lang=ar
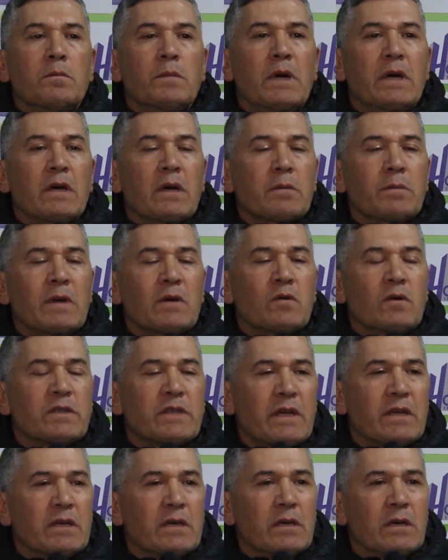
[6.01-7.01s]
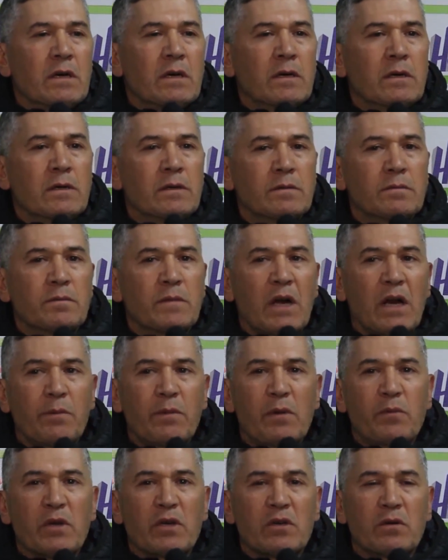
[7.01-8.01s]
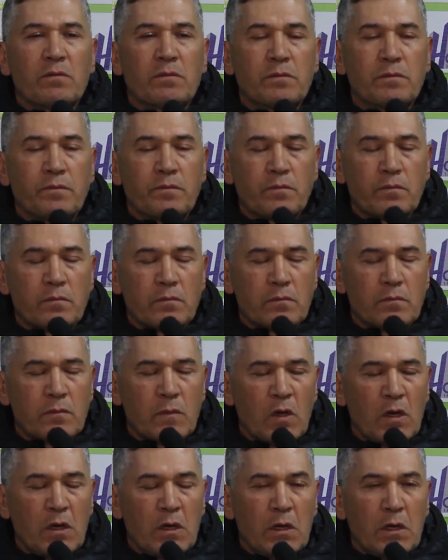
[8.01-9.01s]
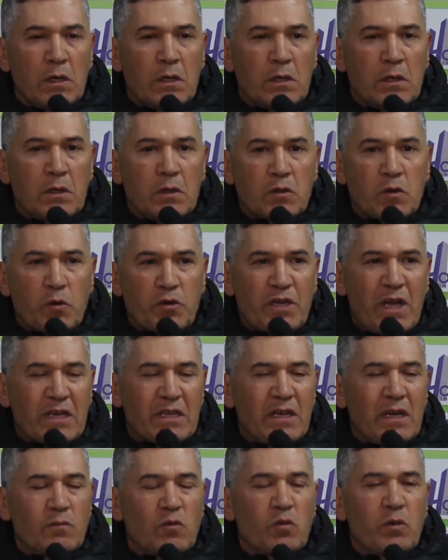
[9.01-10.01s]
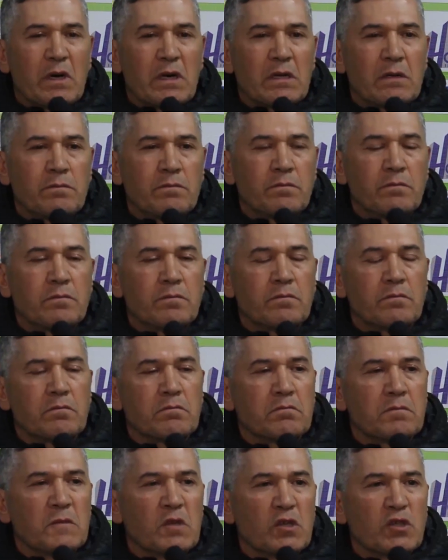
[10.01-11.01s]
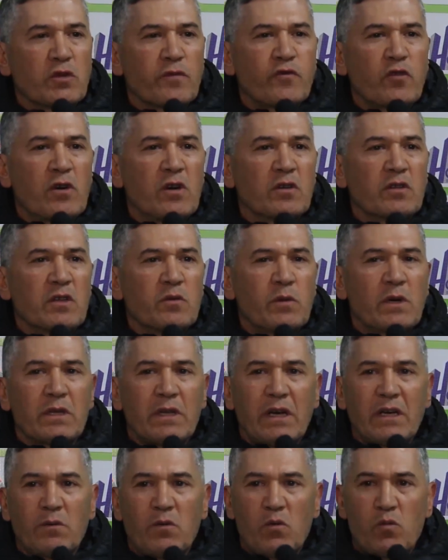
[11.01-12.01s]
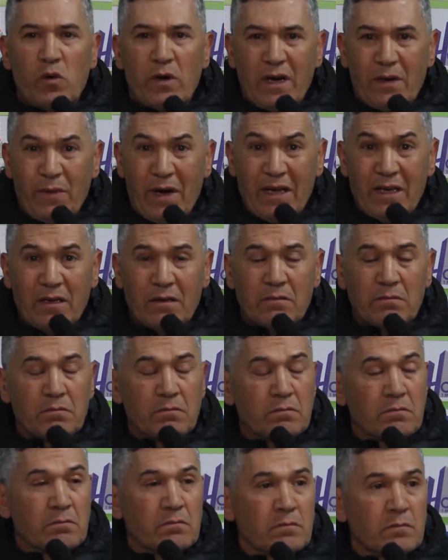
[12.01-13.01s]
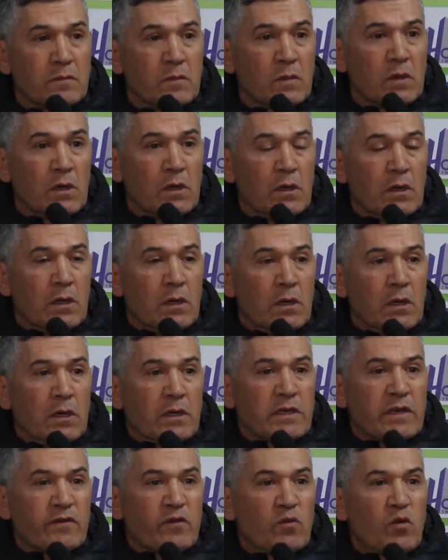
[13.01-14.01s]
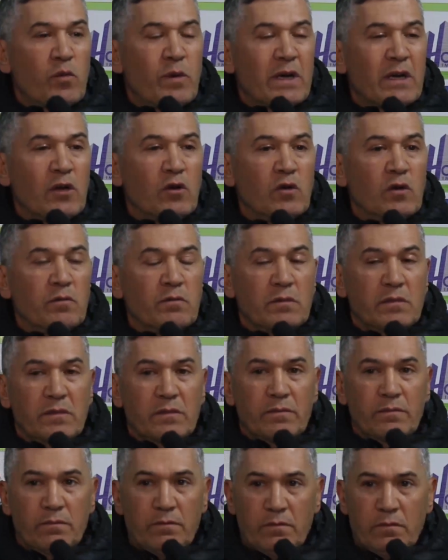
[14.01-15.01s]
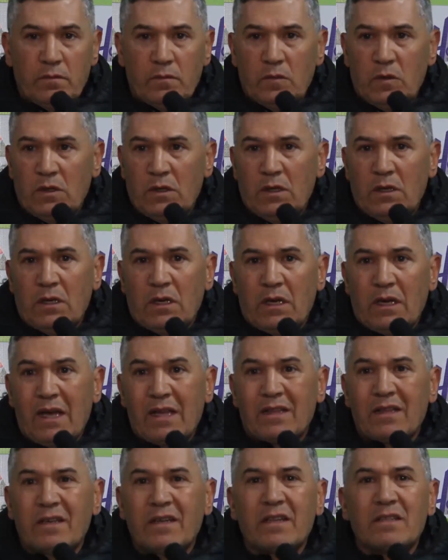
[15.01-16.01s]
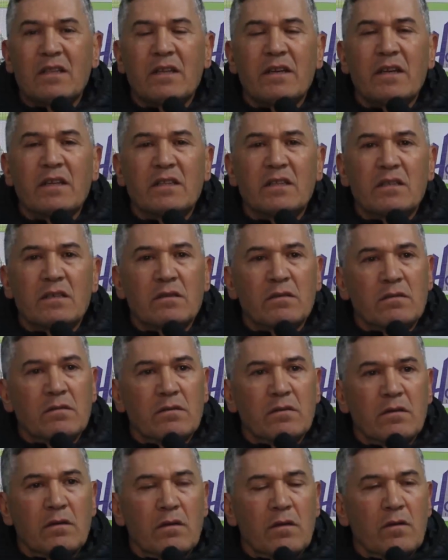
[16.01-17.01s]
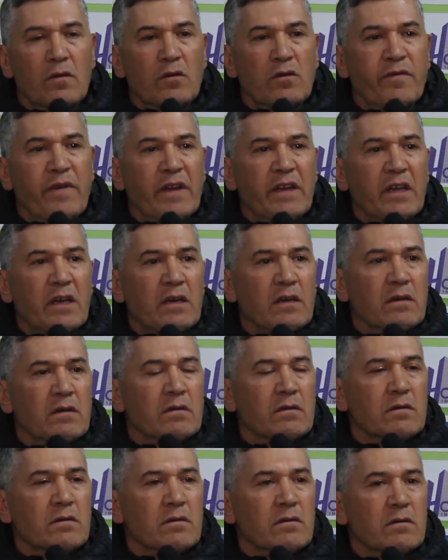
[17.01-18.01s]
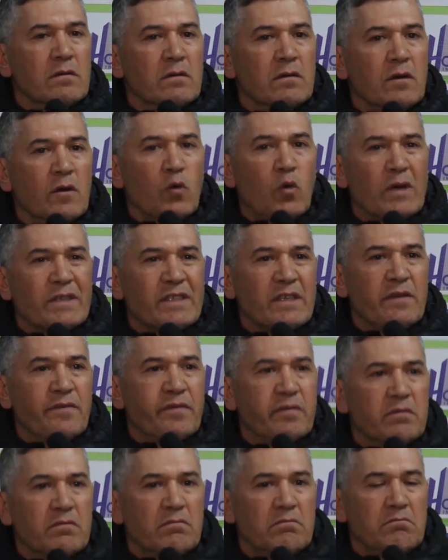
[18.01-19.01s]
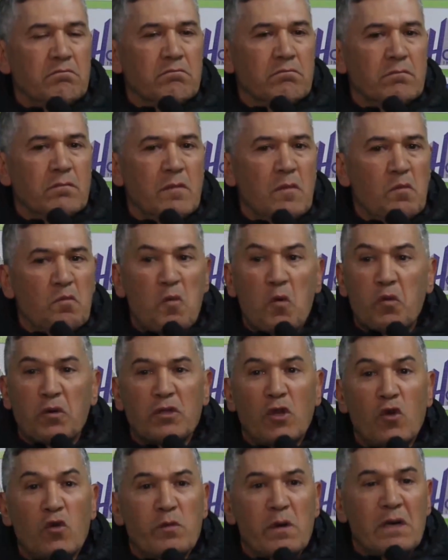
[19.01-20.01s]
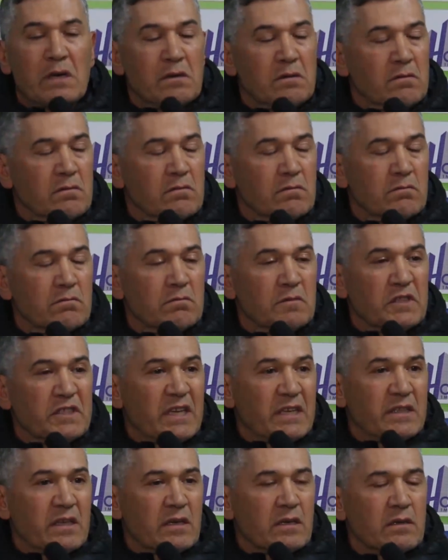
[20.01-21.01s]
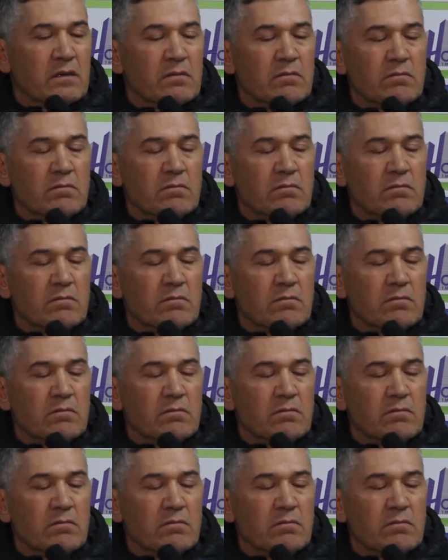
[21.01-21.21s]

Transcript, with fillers: باهي قبل كل شيء مرحبا بكم شو باش نحكي عن المباراة شفتوها ديما تقريبا المباراة معايا شفت المباراة اليوم كانت للند للند ضد فريق الوصيف ممكن اليوم متصدر